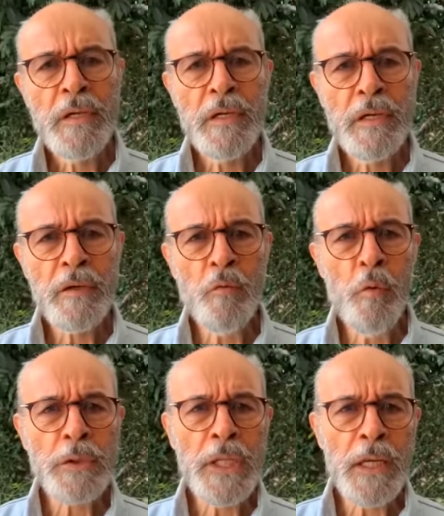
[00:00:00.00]
eh,
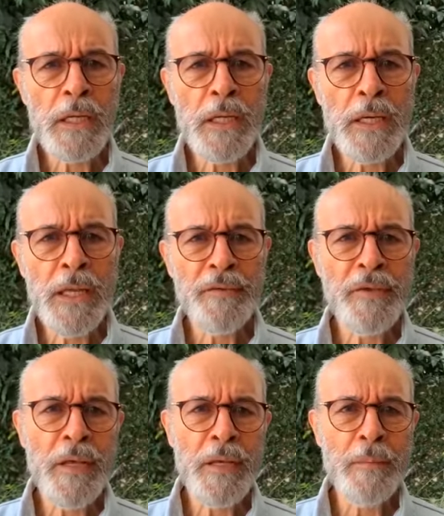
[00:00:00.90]
contra
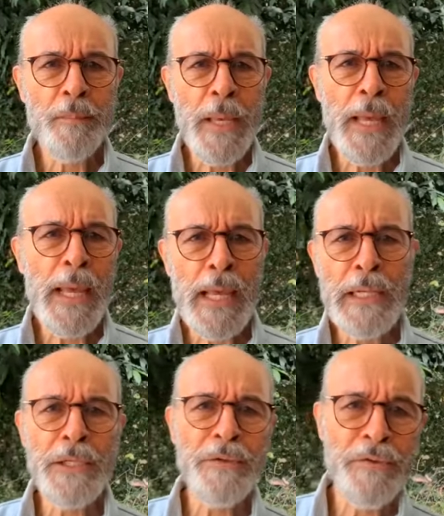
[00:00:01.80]
essa
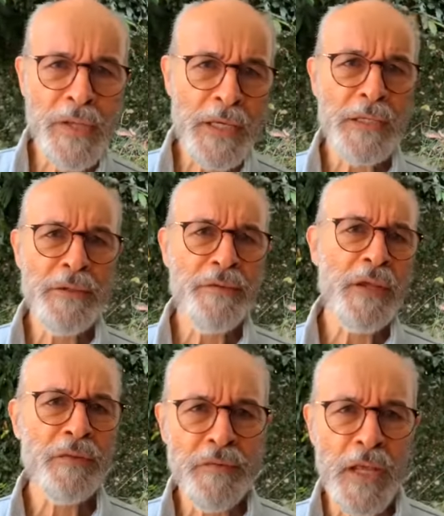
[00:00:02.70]
PLC
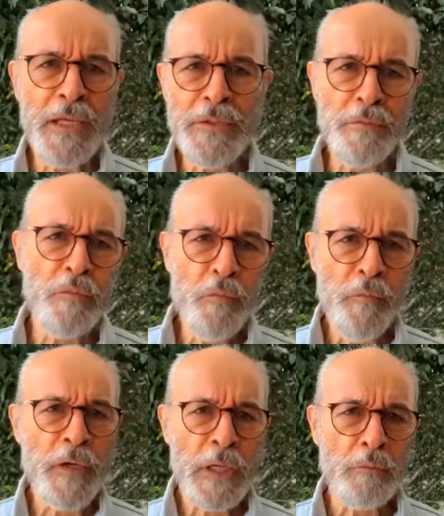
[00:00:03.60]
17 do
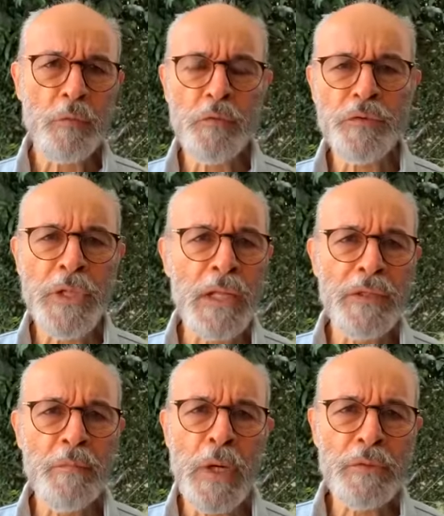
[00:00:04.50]
governador do estado
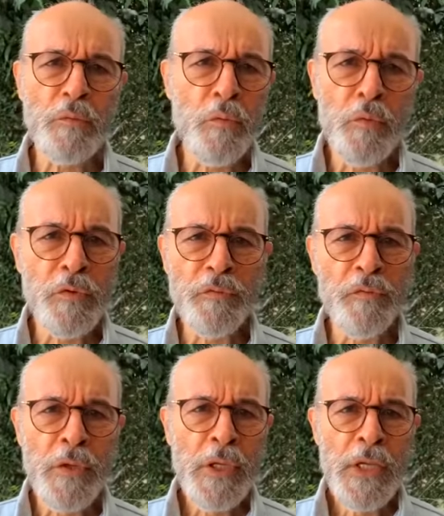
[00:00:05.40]
de Mato Grosso,
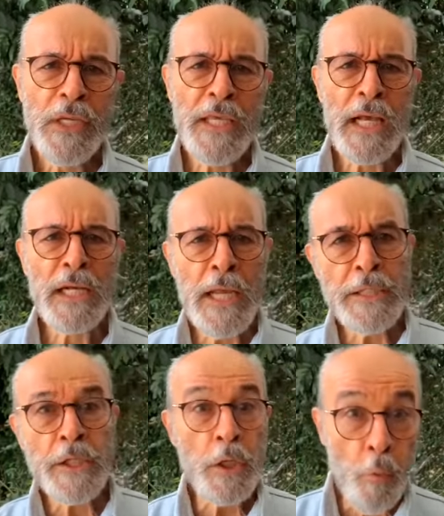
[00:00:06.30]
que além
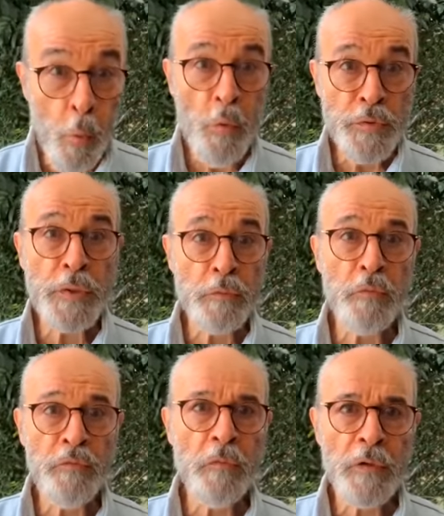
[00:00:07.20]
de
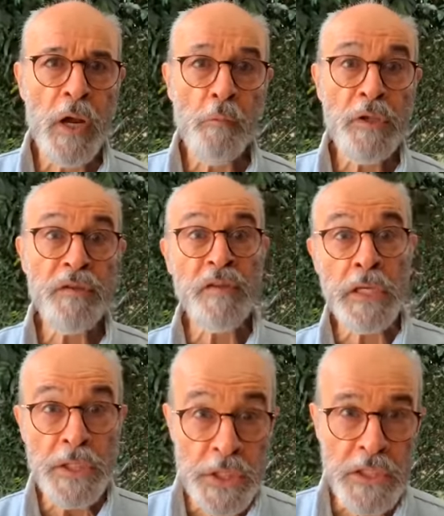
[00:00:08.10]
inconstitucional,
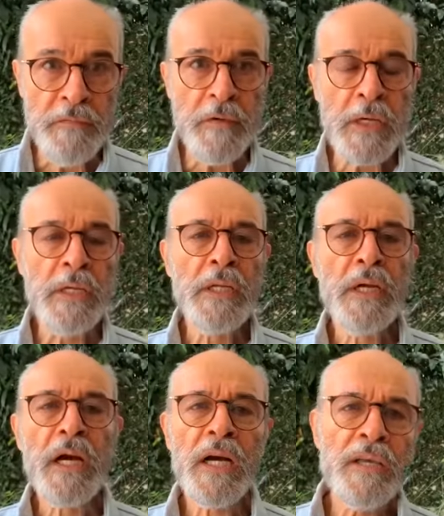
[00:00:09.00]
incentiva
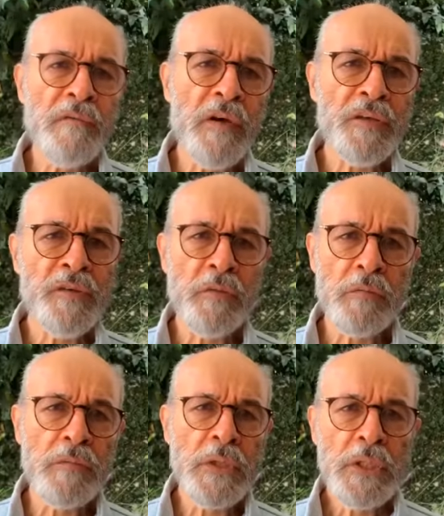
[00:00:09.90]
a invasão